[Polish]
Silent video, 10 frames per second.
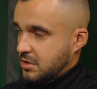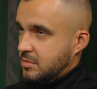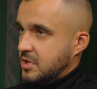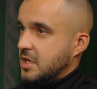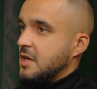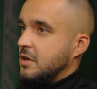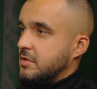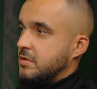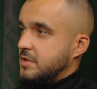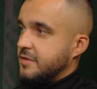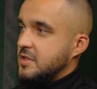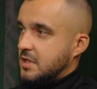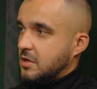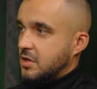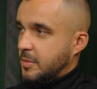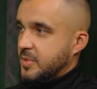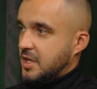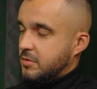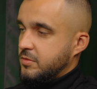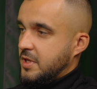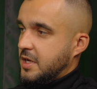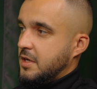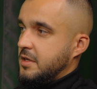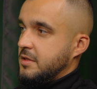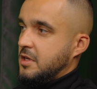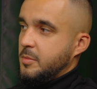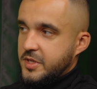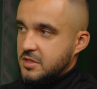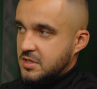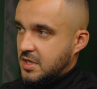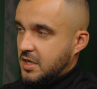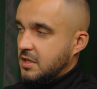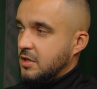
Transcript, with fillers: mnie jako dawcę tego kapitału na hipotece takiej